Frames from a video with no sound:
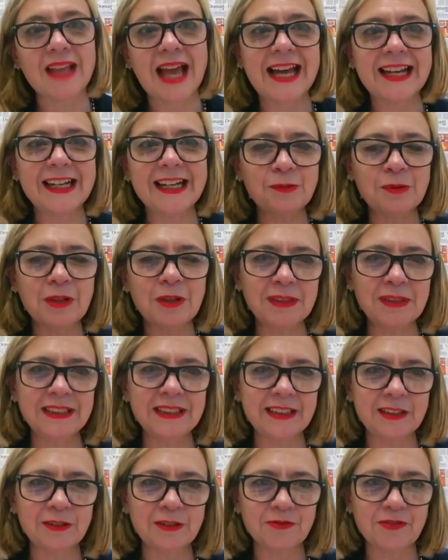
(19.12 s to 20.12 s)
Ah,
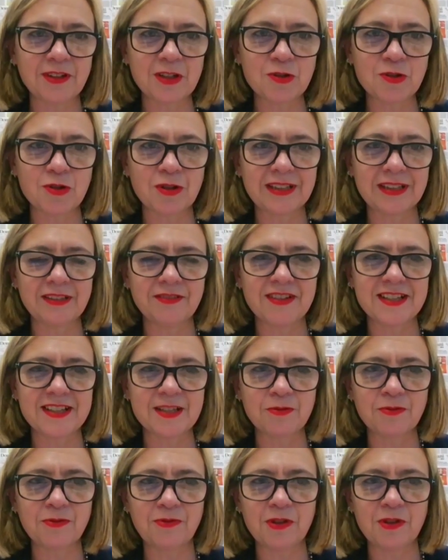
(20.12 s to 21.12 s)
naturalmente non faccio la difesa
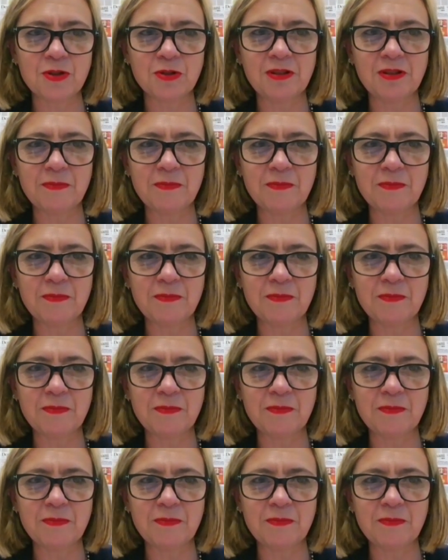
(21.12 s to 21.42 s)
d'ufficio